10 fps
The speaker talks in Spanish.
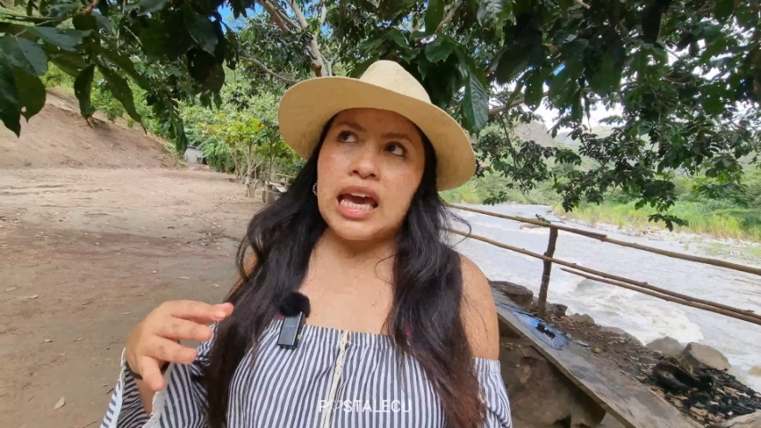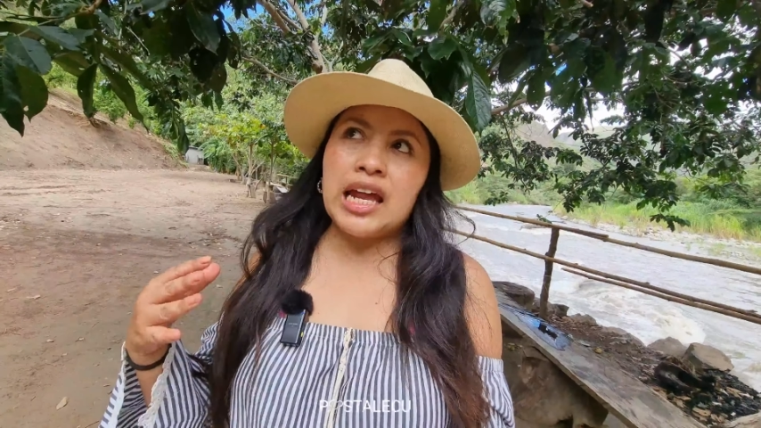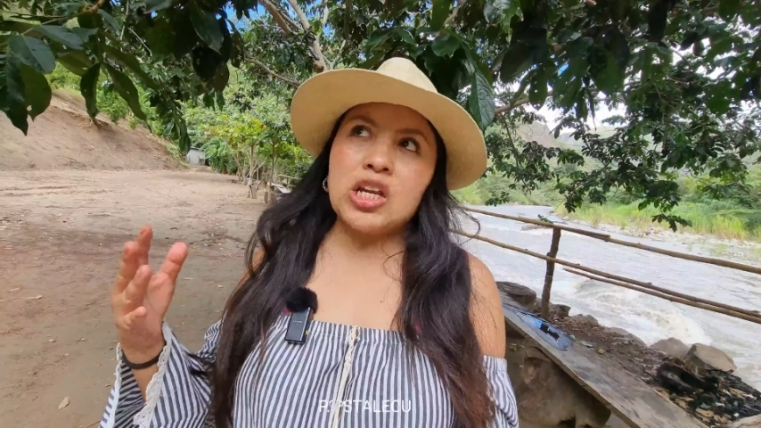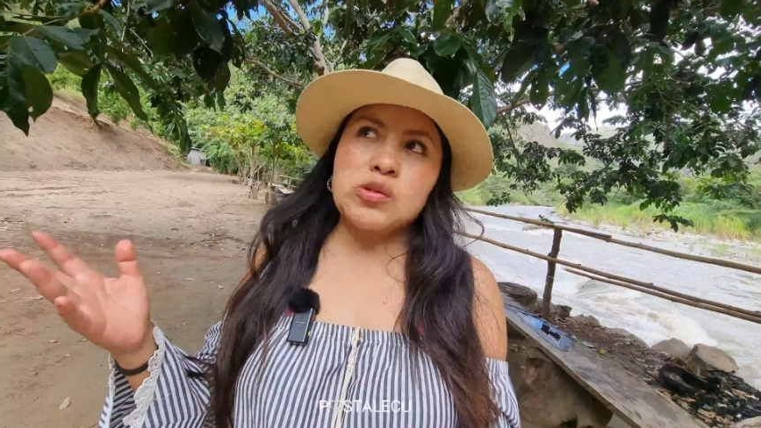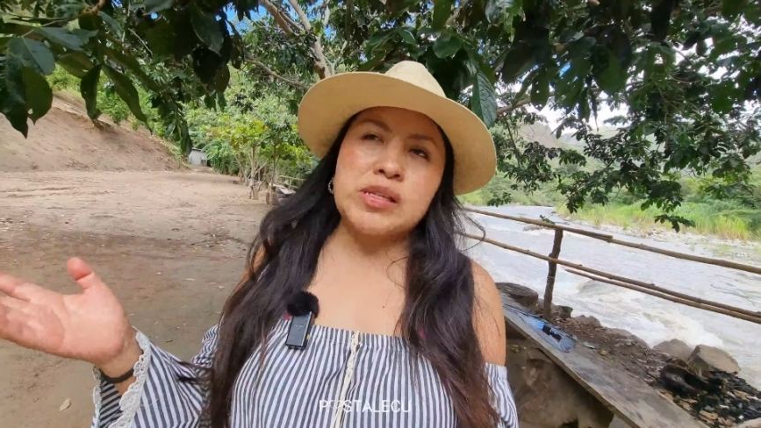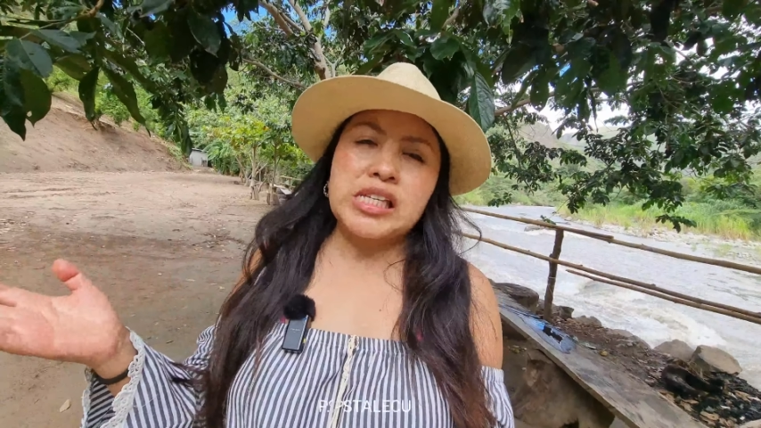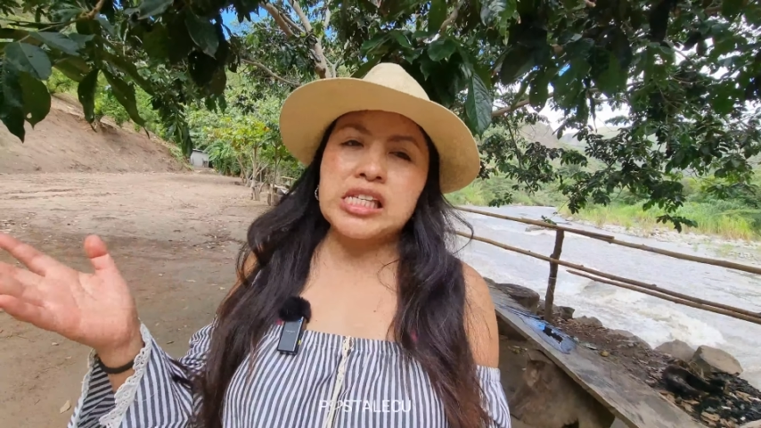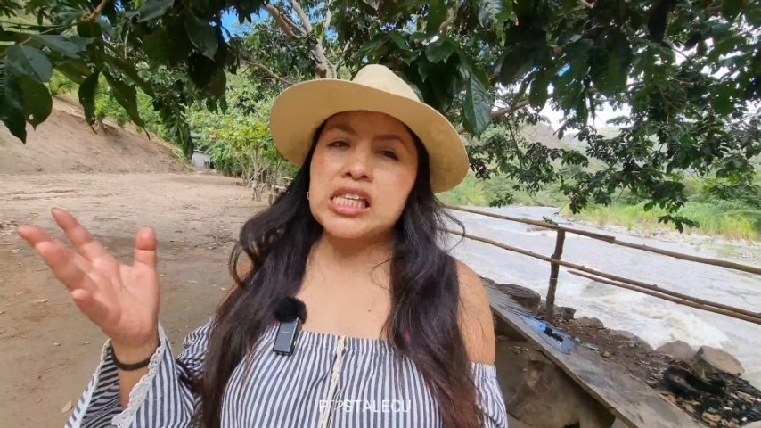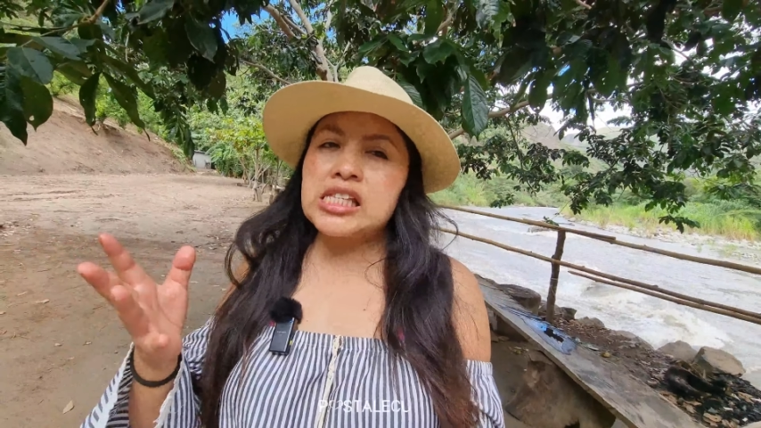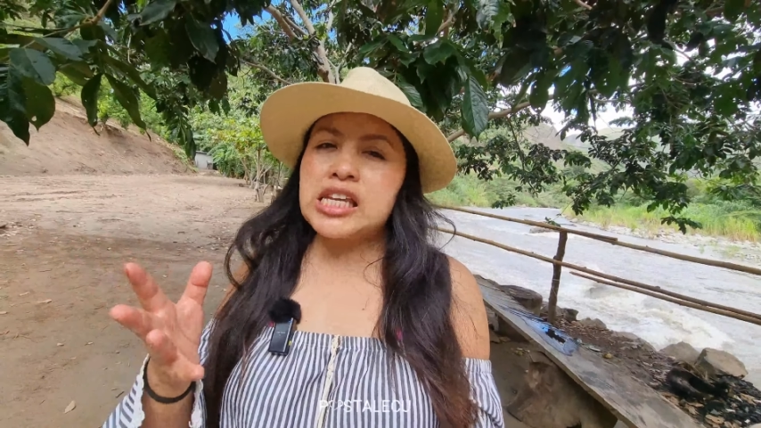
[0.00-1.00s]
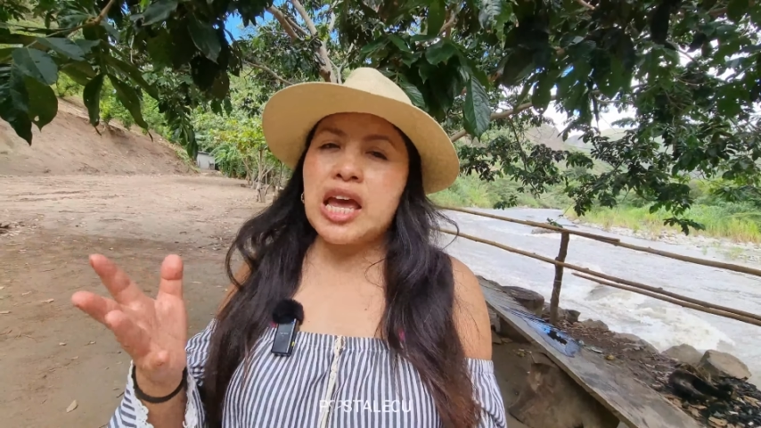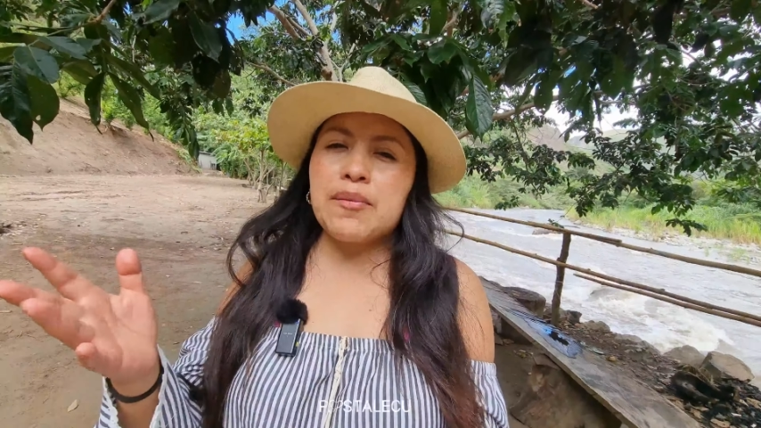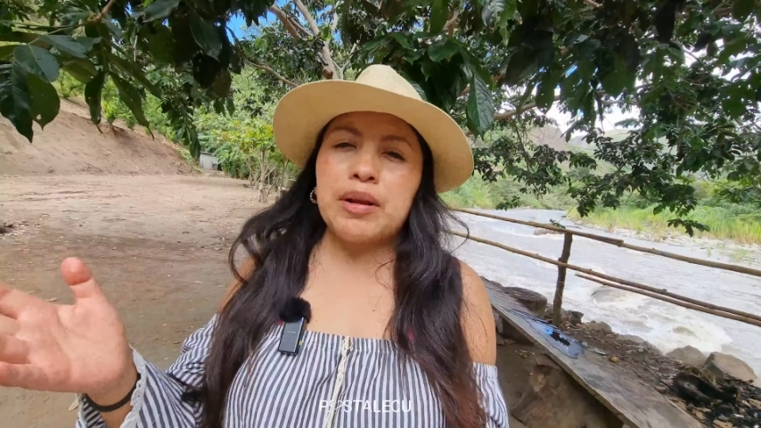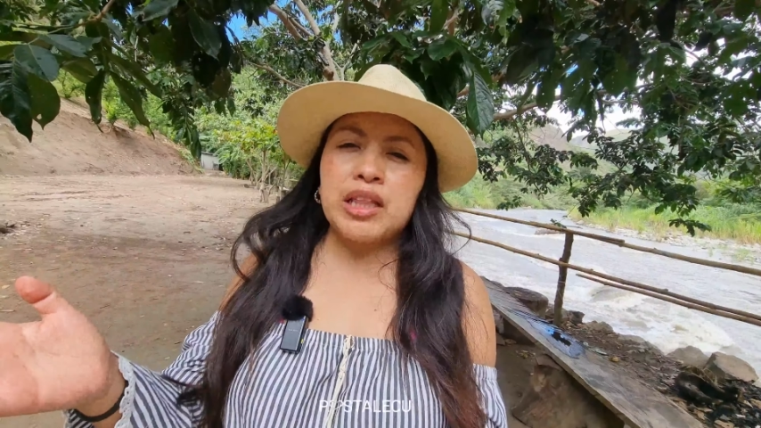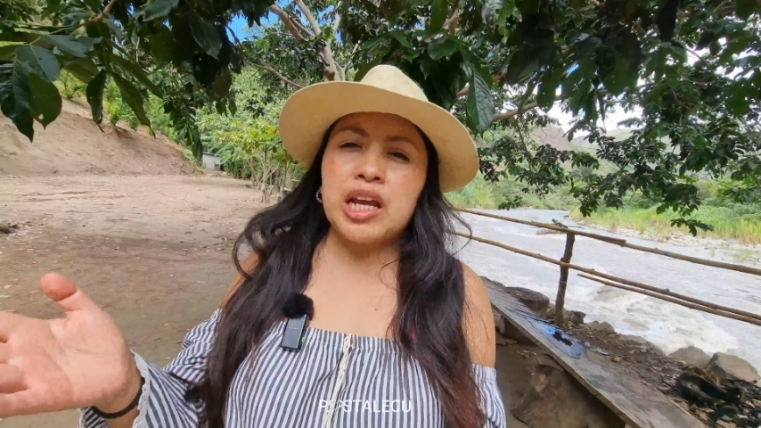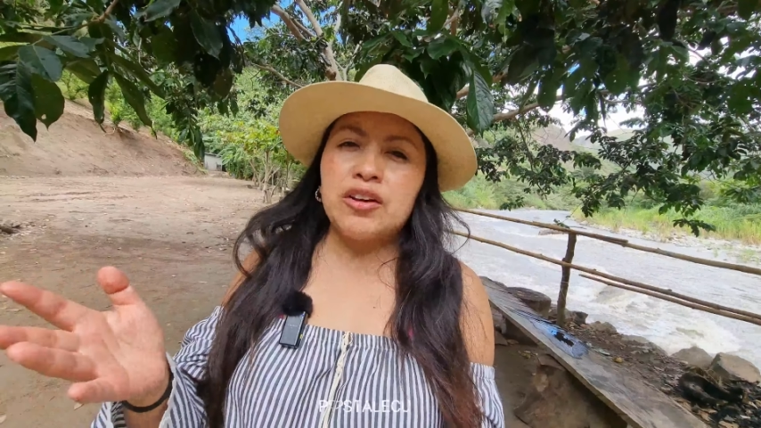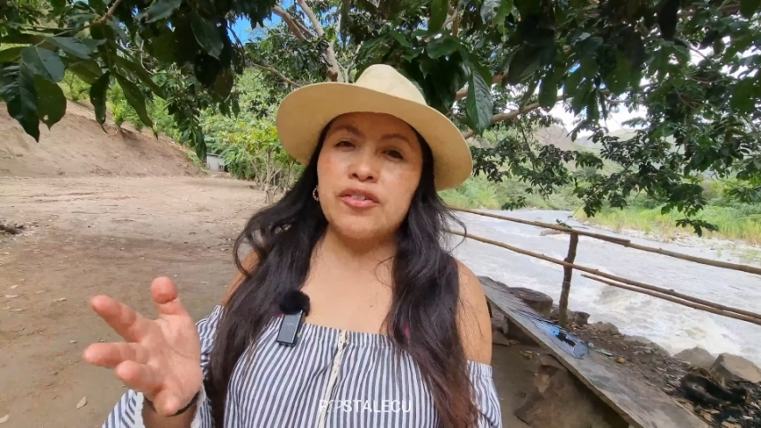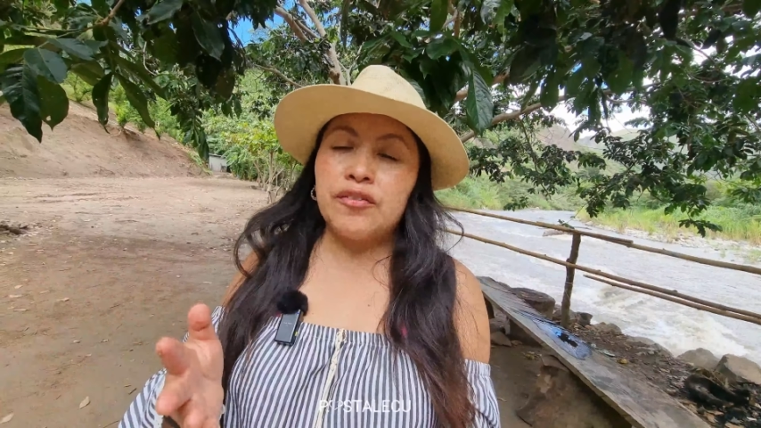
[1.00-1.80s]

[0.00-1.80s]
Eh, los meses de diciembre, enero,